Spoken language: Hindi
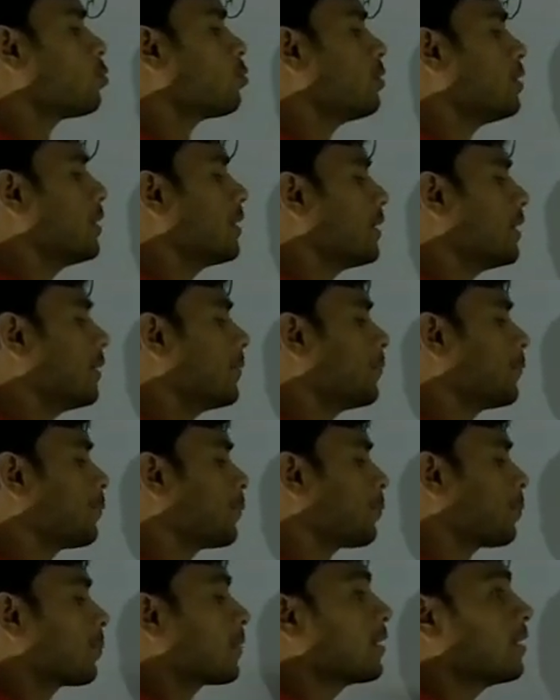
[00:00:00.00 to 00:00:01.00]
फोर को लेंगे
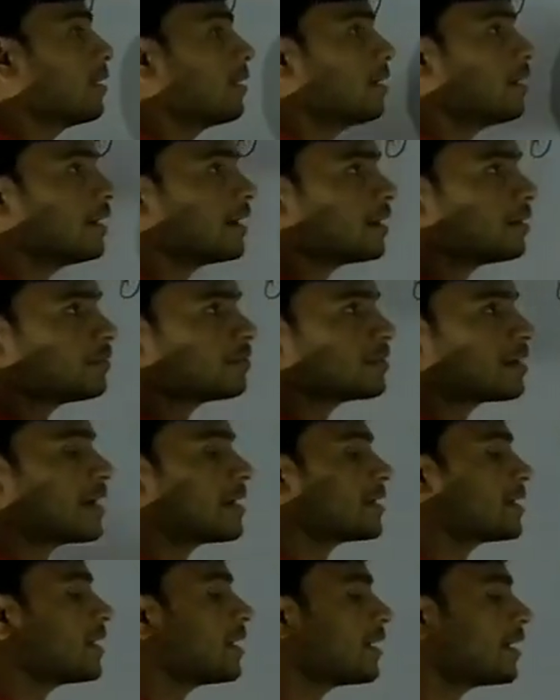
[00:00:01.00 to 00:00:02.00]
लेकिन
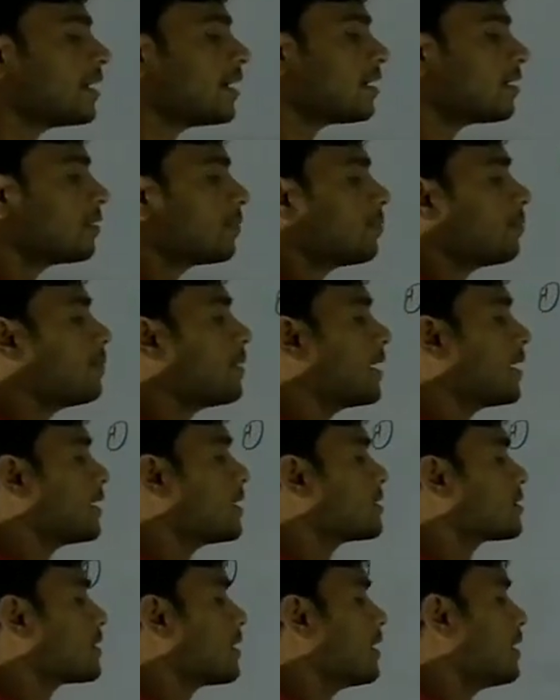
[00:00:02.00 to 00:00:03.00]
साइन क्या लगेगा
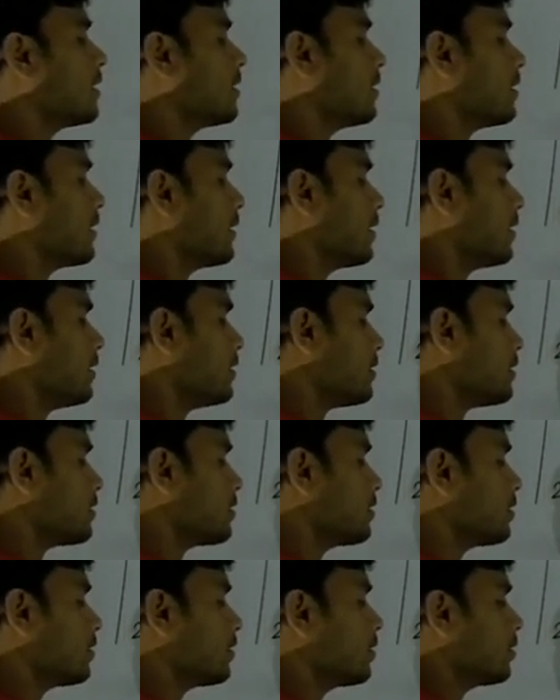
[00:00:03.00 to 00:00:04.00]
माइनस का अलग लगेगा है ना
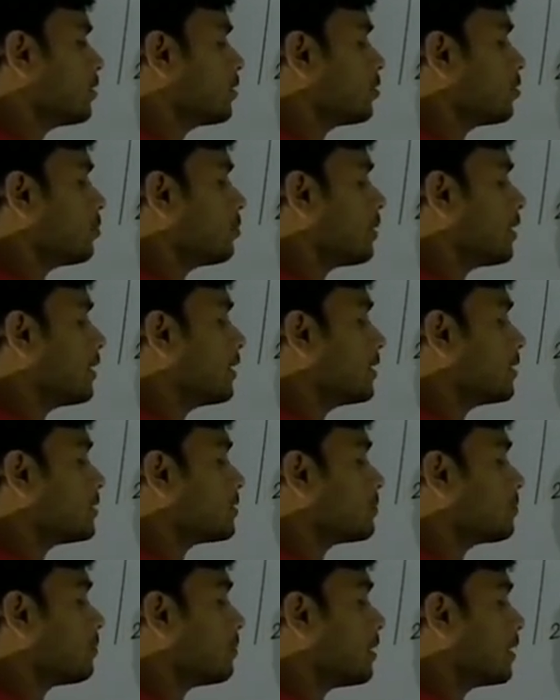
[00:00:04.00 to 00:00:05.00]
तो
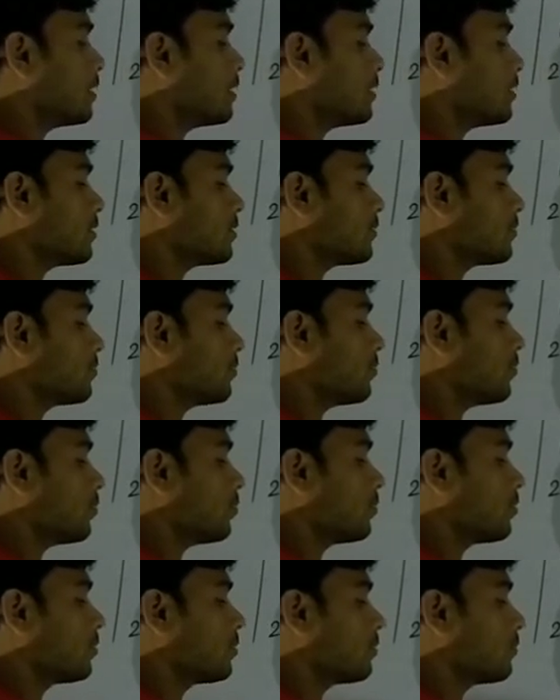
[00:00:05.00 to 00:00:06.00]
माइनस माइनस
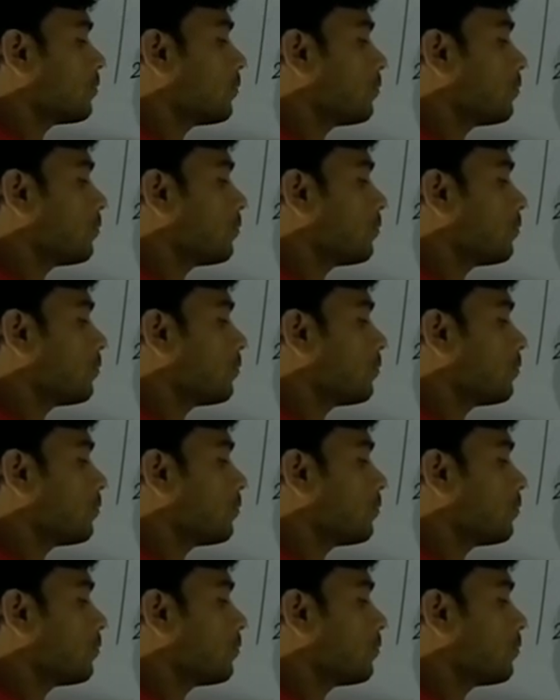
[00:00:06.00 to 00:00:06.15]
फोर